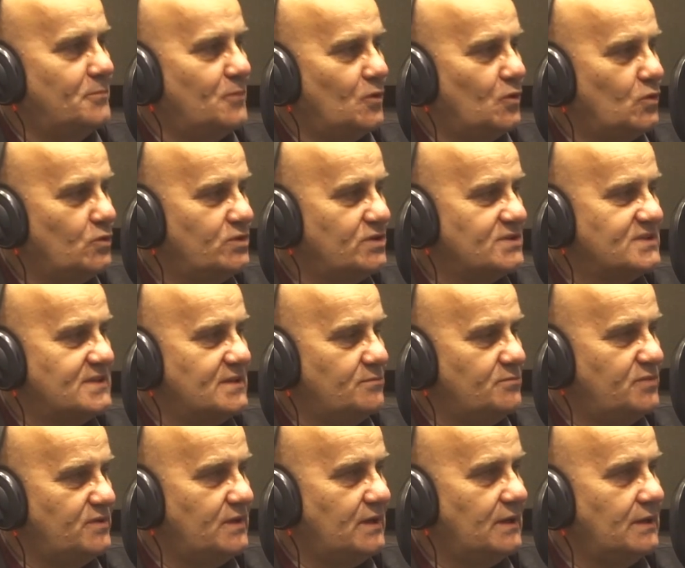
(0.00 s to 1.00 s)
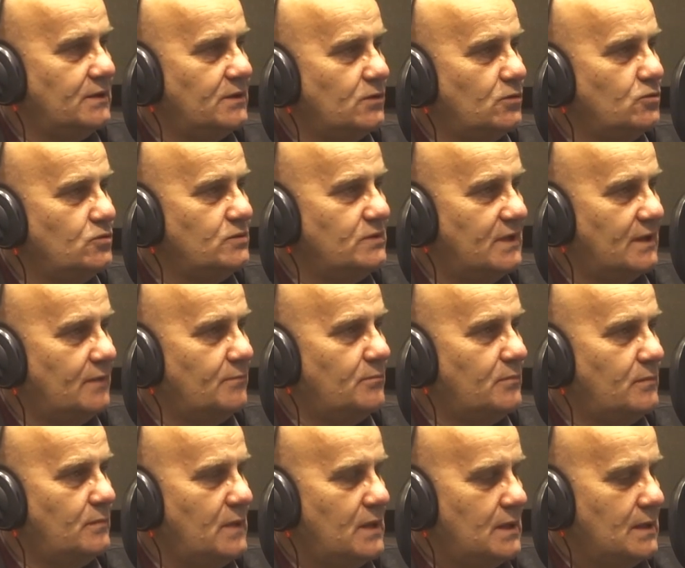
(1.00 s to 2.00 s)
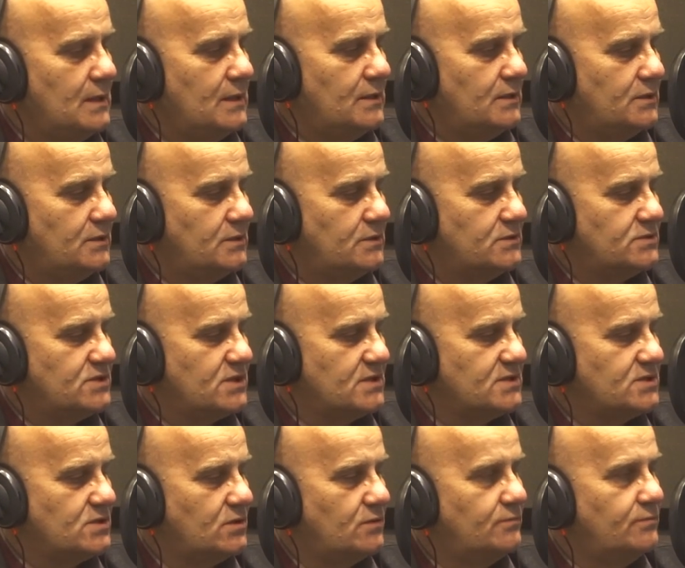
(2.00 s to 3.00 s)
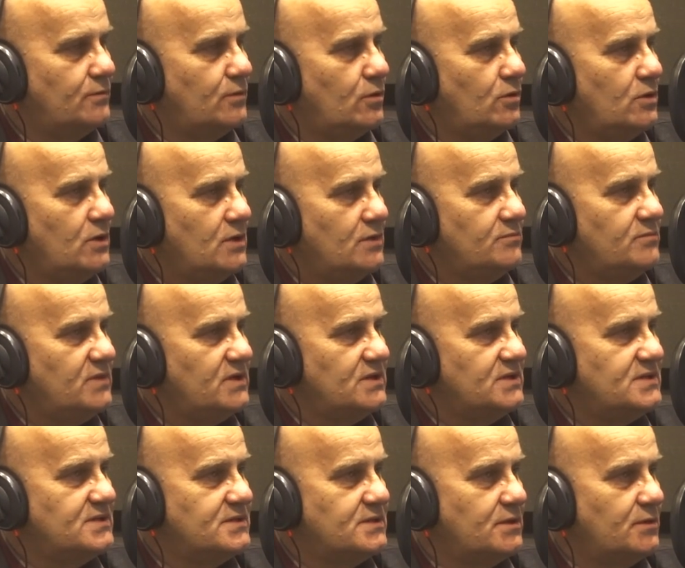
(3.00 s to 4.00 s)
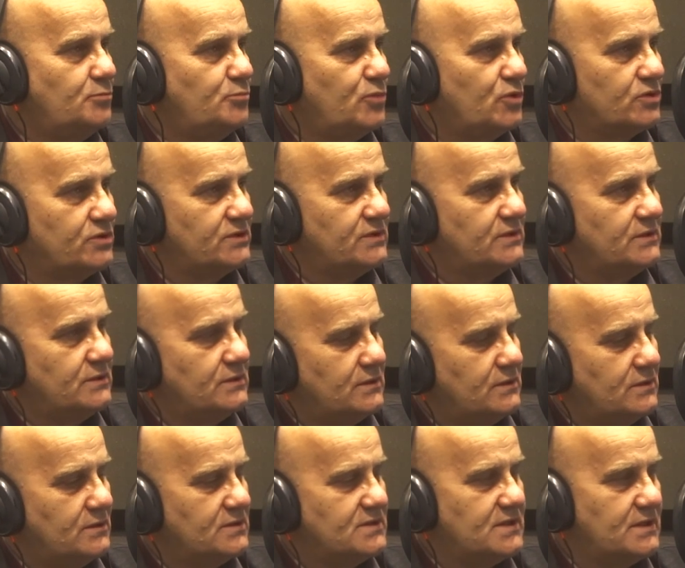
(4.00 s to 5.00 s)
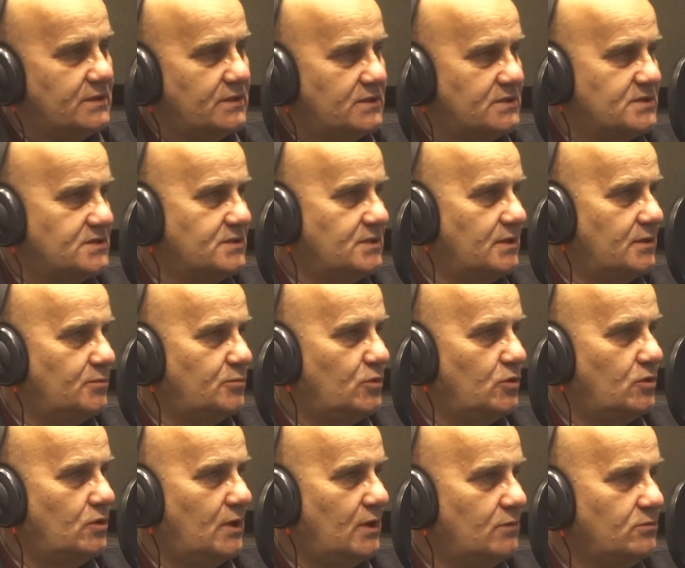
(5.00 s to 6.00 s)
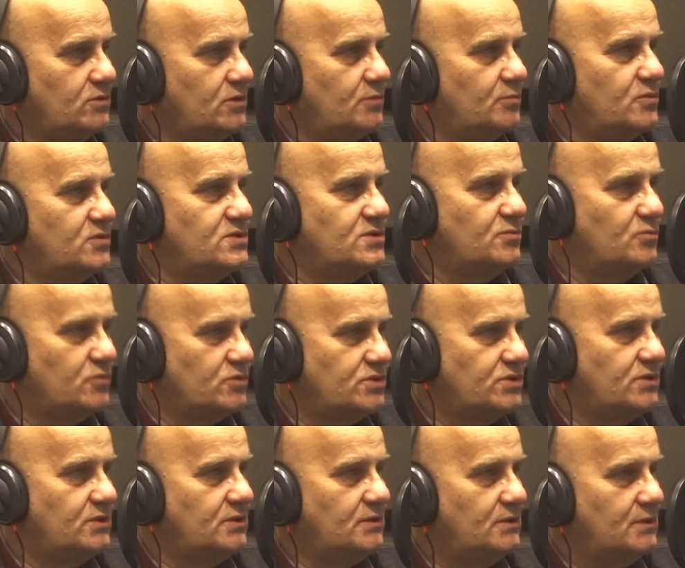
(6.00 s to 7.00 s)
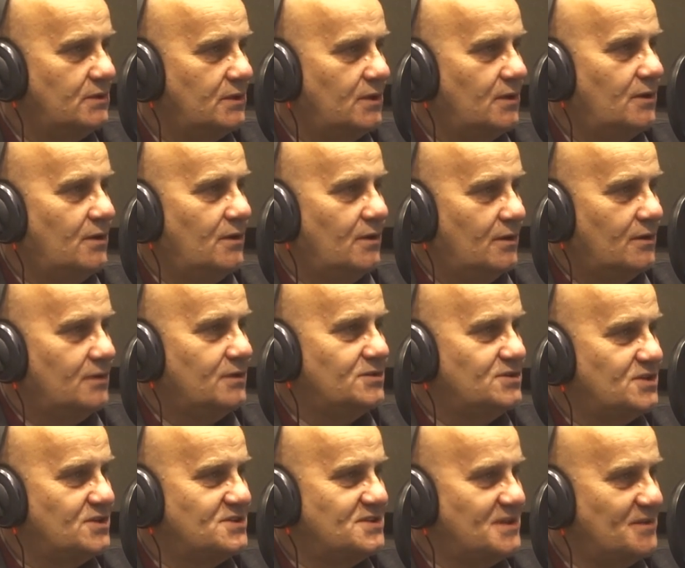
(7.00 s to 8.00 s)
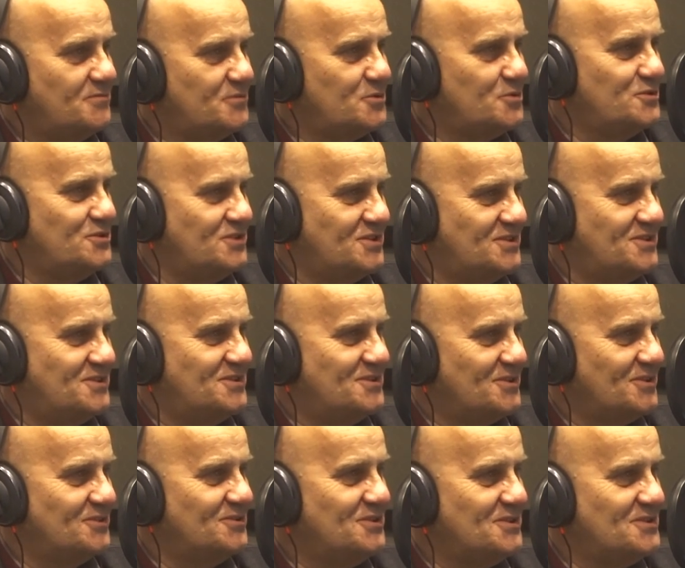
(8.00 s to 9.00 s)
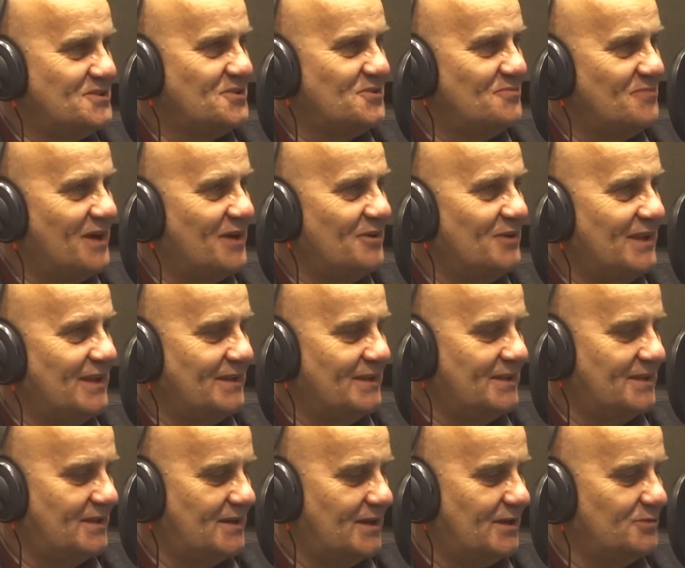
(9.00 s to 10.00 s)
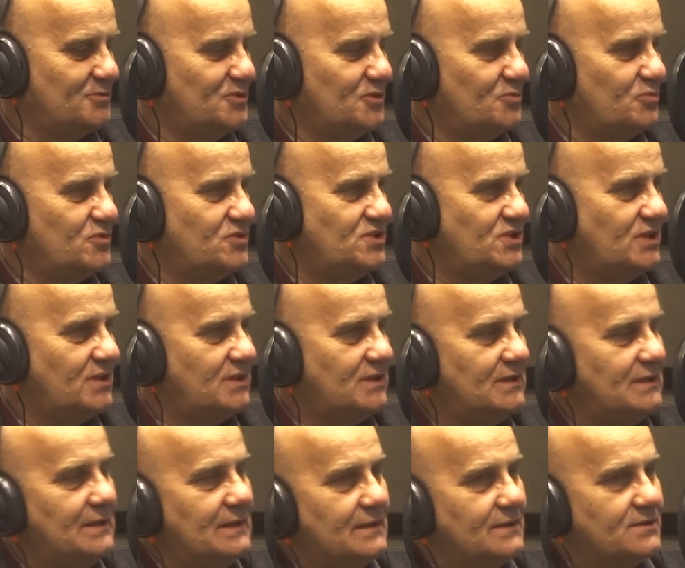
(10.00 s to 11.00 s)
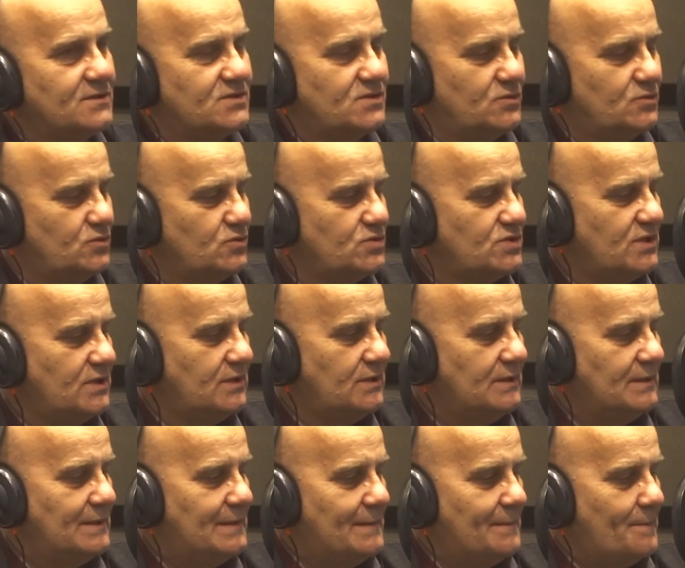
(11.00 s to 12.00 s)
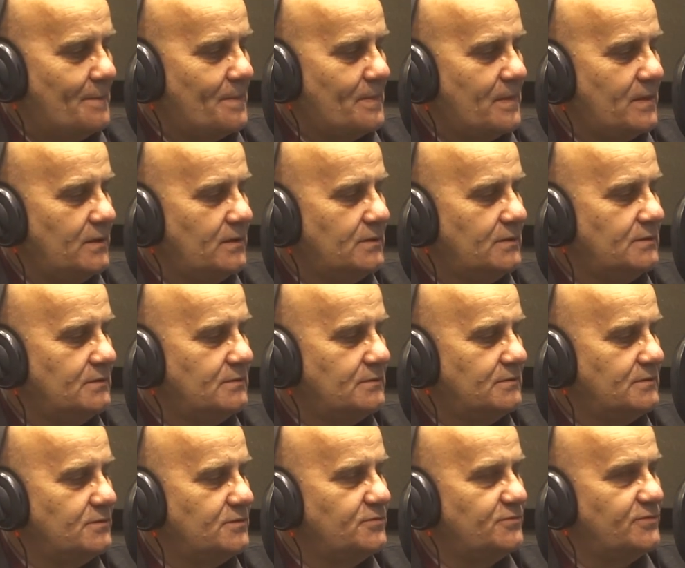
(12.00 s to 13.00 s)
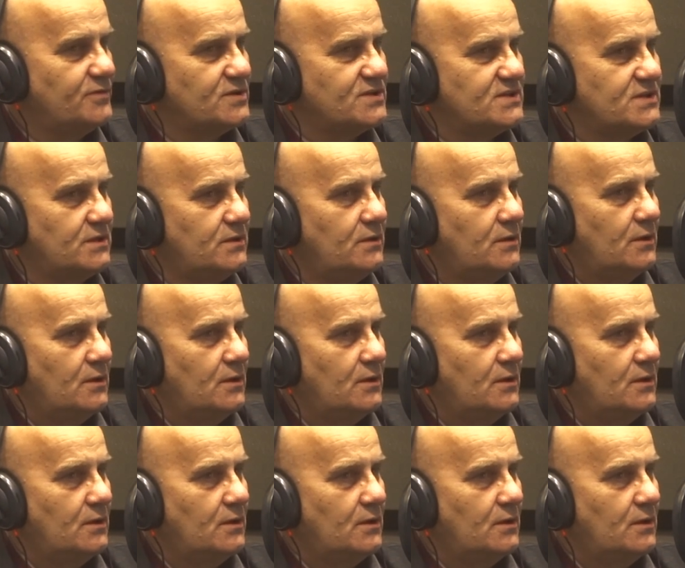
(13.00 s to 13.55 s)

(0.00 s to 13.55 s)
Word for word: udostępniają nam czasowo miejsce pod zajezdnię, bo autobus musi gdzieś zawrócić. To mhm. nie są maleńkie autobusiki, to są duże mm, wozy.